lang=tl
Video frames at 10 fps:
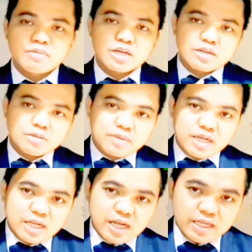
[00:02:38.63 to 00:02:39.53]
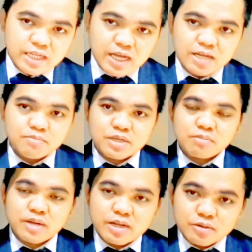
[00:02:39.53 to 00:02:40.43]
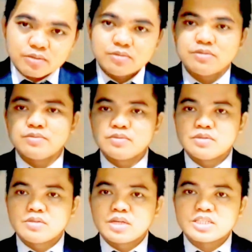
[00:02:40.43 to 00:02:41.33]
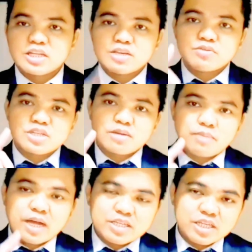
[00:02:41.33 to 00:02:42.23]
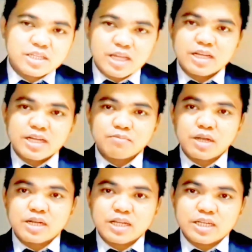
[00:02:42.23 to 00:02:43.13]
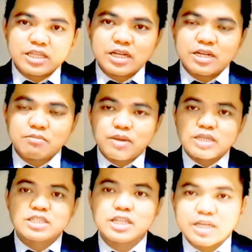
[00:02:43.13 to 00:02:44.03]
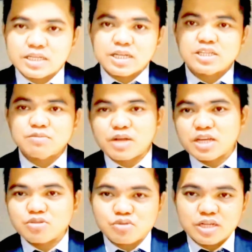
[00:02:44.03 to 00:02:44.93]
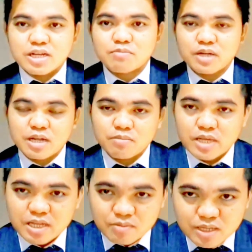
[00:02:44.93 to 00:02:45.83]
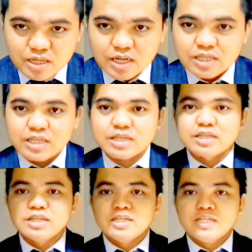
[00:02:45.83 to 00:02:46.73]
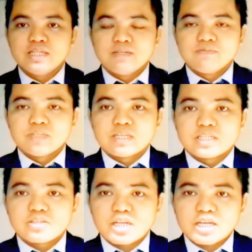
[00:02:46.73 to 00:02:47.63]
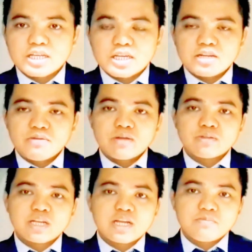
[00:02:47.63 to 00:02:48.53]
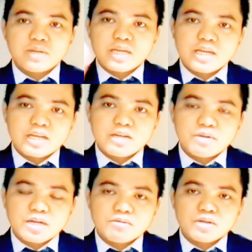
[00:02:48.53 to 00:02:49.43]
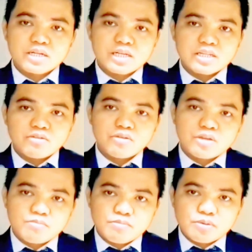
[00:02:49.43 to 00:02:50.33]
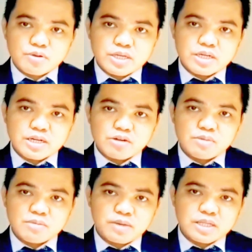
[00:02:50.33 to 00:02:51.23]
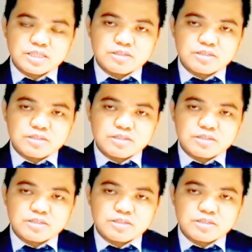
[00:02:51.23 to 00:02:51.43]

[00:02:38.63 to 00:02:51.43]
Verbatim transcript: Pangalawa, pinaghahandaan, pinaplano, at saka yung isa, budget. Talagang maglaan ka talaga ng budget talaga dyan kasi magastos talagang pag-apply. Aminin natin yan. So sa akin, ang ginawa ko talaga, pinayagan naman ako ng dati kong employer na lumipat.